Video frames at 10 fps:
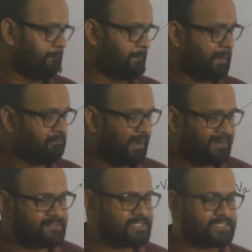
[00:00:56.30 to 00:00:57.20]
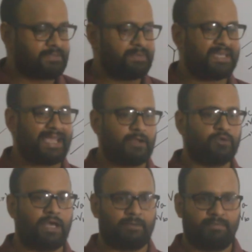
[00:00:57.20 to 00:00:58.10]
বা ব্যালেন্স সিস্টেম আমি কেন
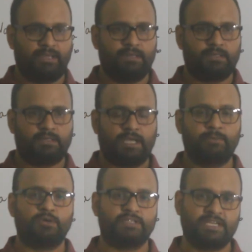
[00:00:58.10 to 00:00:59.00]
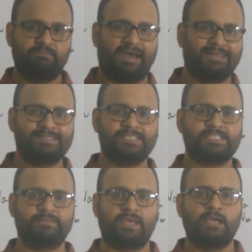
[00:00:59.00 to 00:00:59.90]
লাগবে এবং সেই ব্যালেন্স
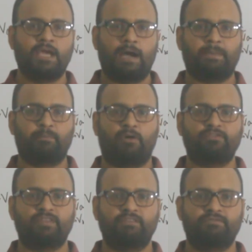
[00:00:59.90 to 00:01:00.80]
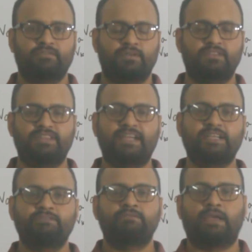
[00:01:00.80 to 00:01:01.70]
সিস্টেমে আমার পজিটিভ
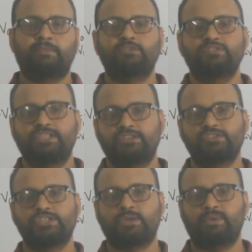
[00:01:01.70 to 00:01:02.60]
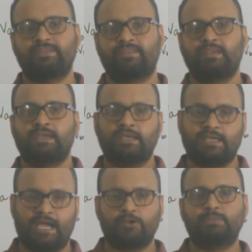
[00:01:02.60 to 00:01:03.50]
নেগেটিভ এবং জিরো সিকোয়েন্স
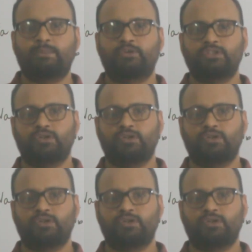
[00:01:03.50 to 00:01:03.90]
কেন ব্যবহৃত